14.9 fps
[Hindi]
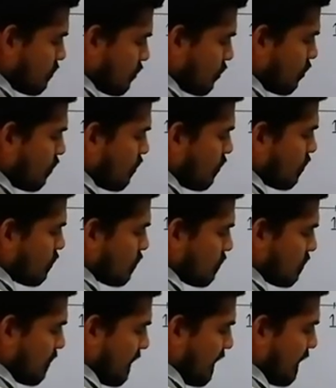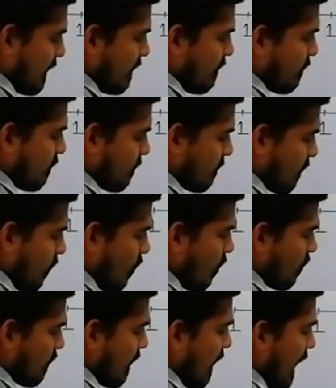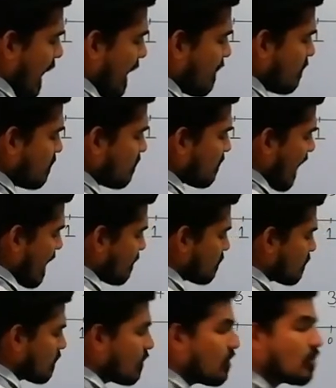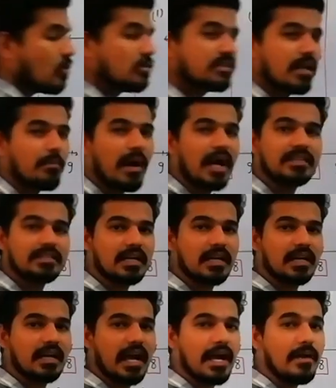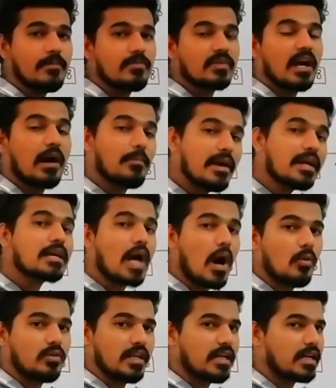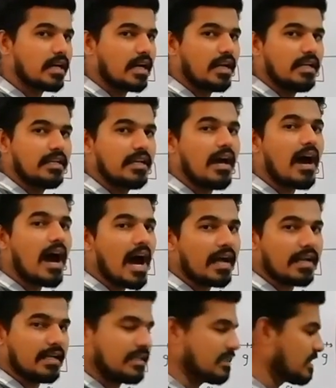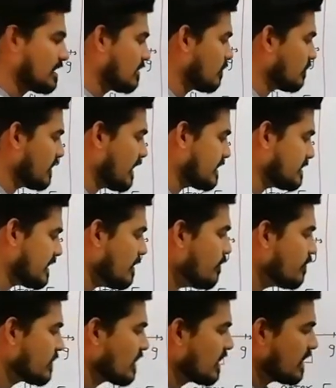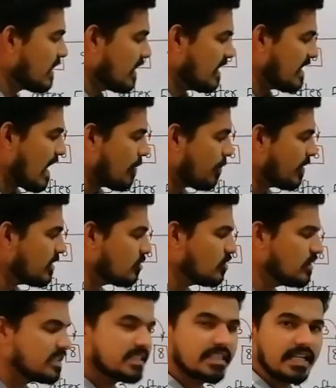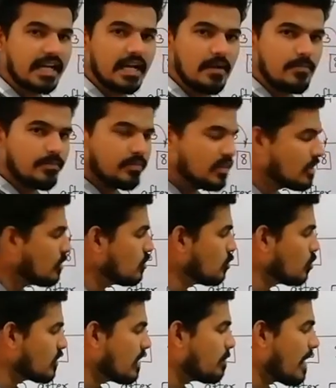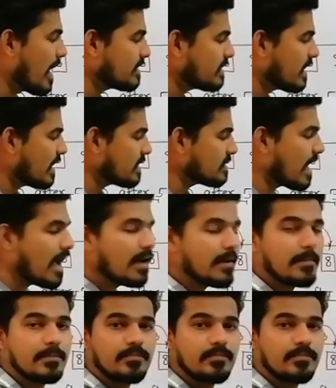टू थ्री फोर एंड फाइव उसके बाद क्या करना है हमें काउंटिंग करनी है आगे की तरफ कैसे यहां पर टू डिजिट है टू के बाद क्या आता है